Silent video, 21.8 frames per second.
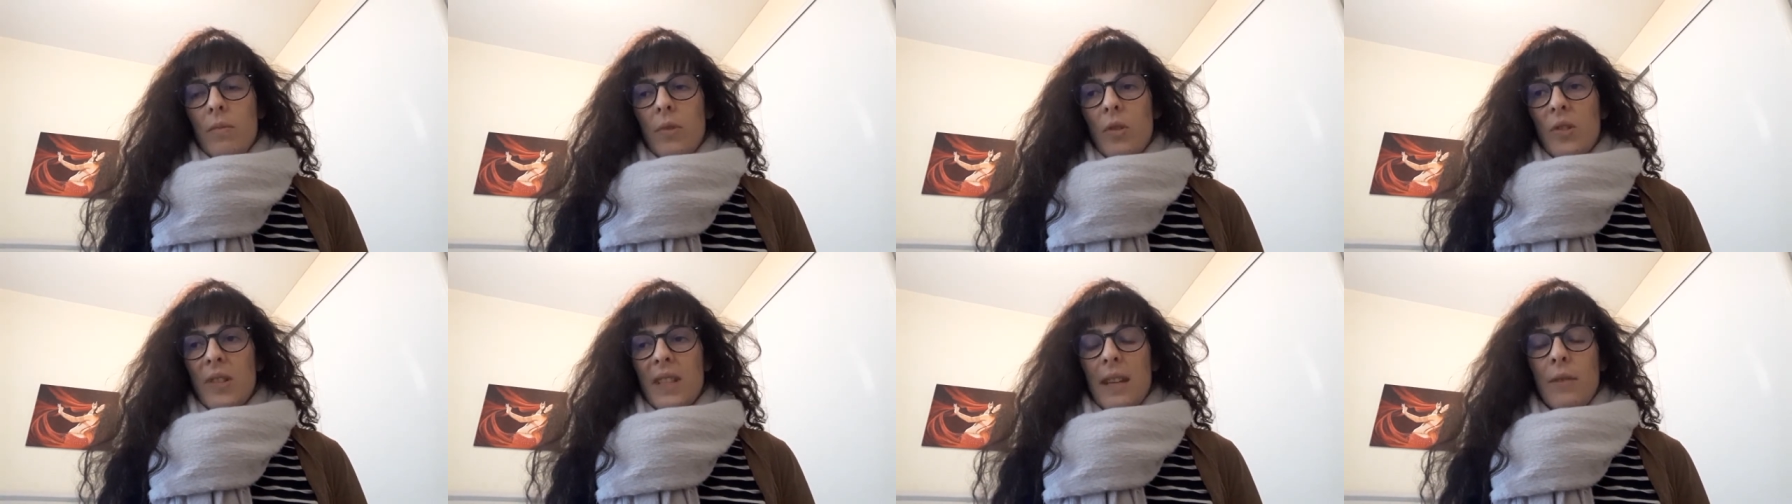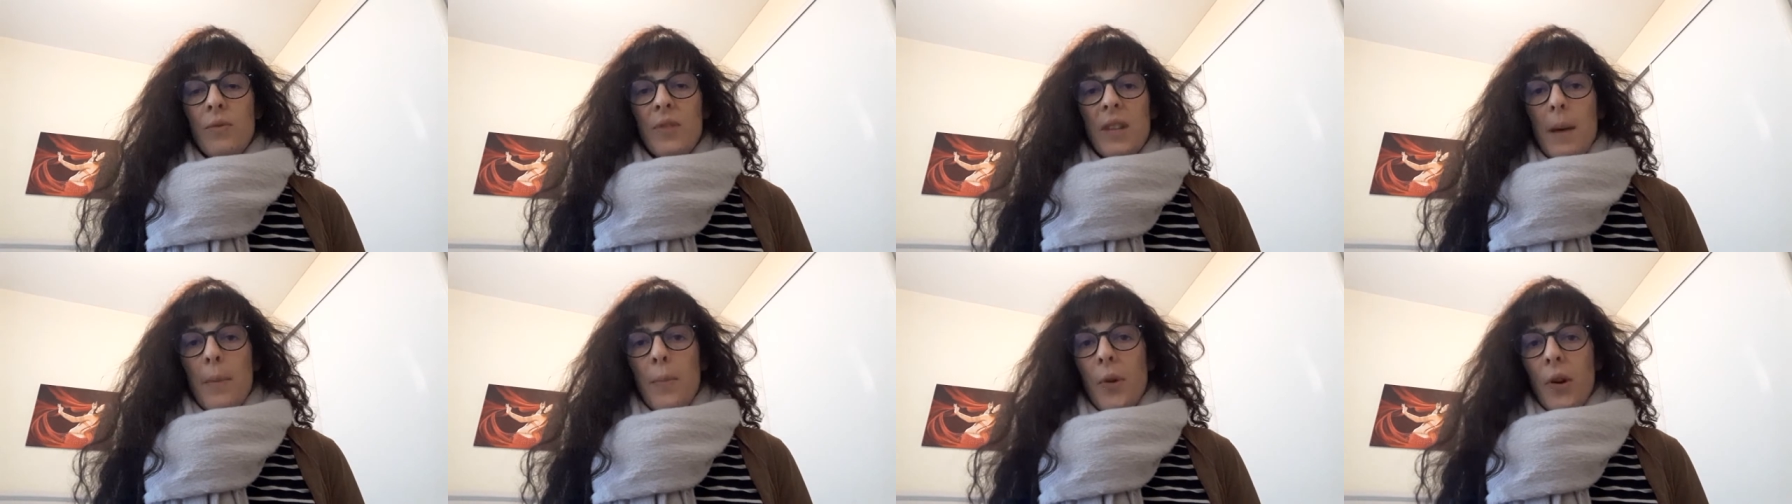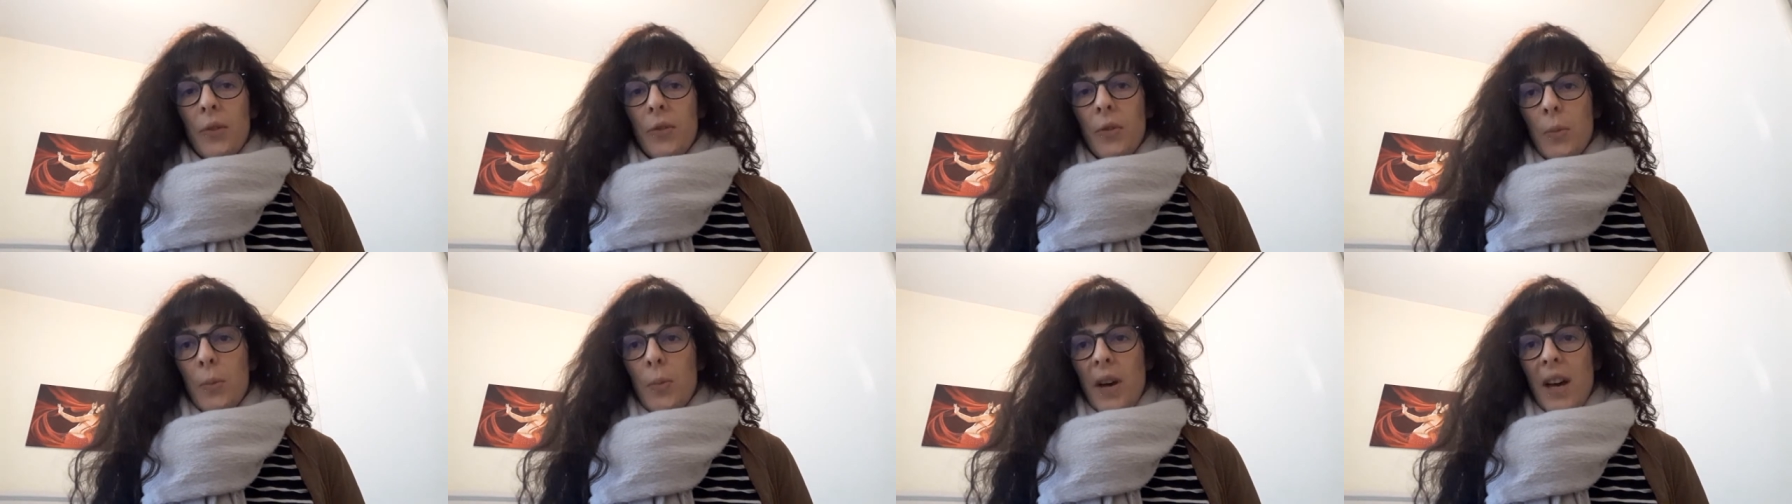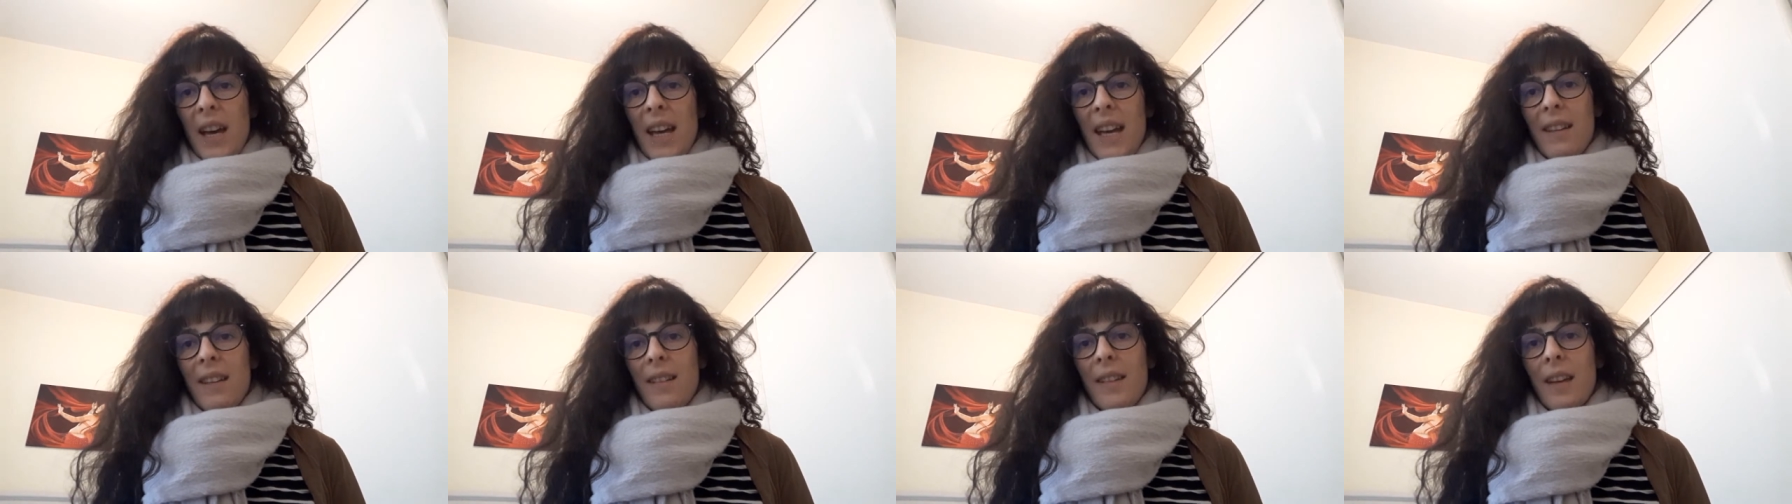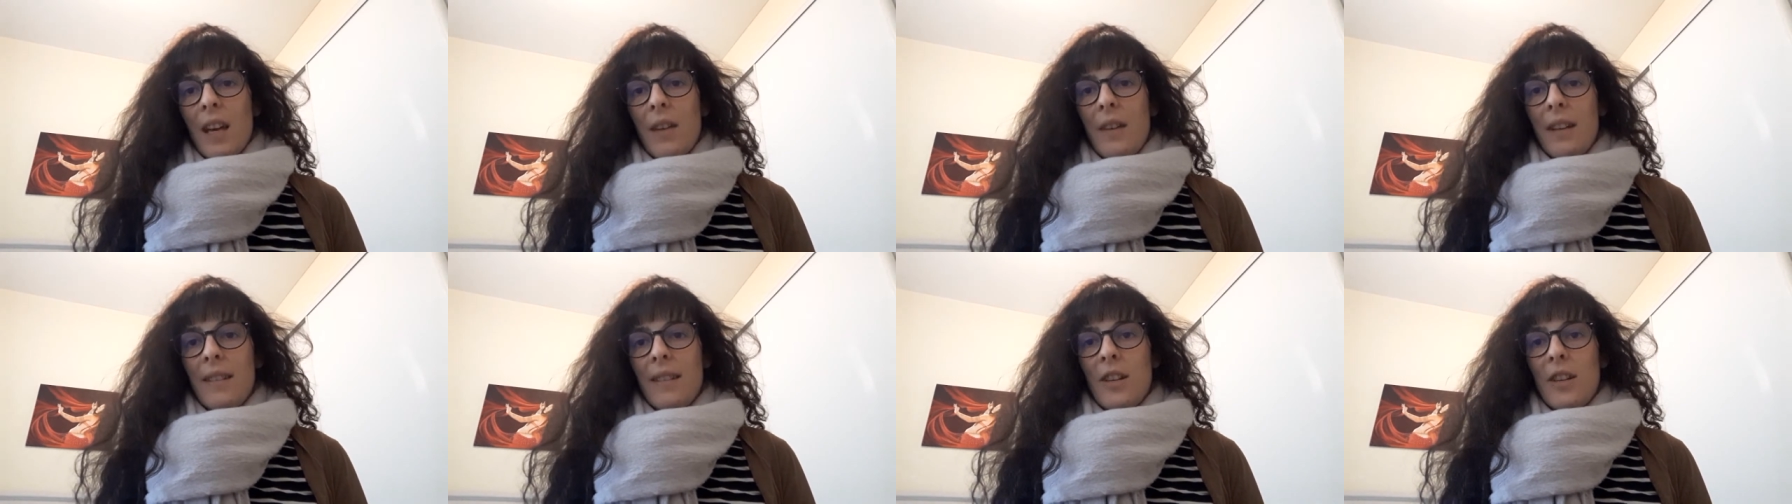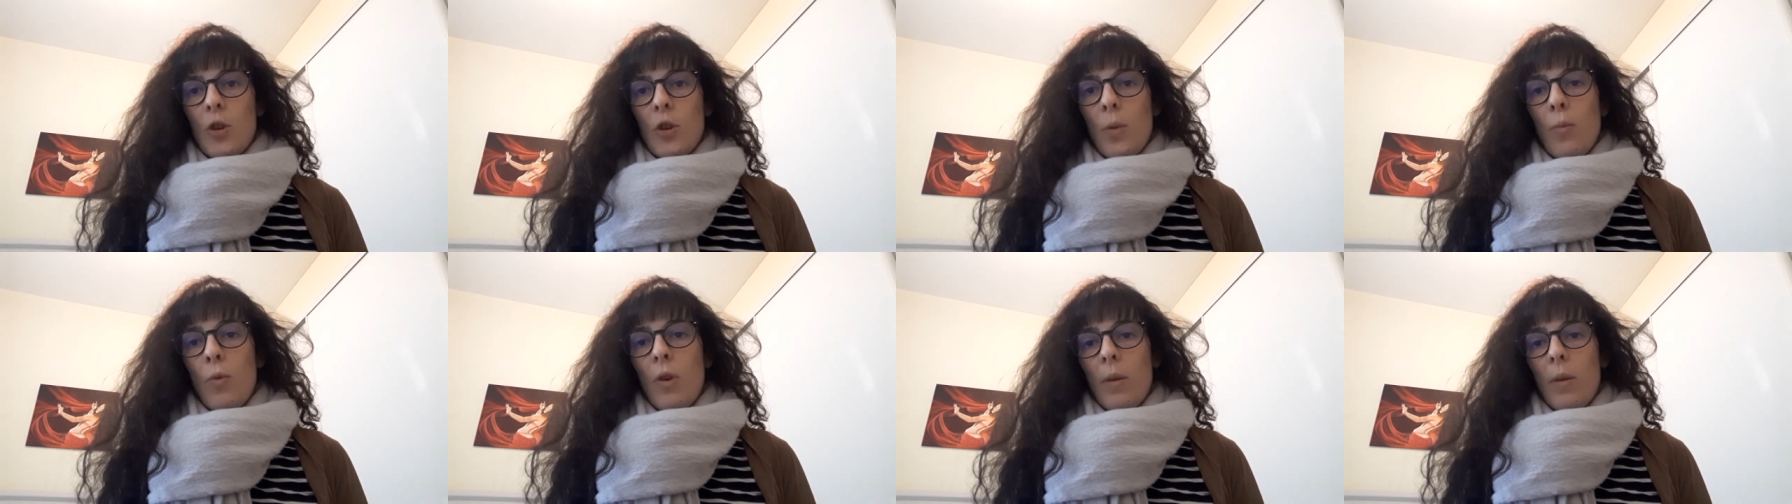que ça ne vous apporte pas et d'être avec des gens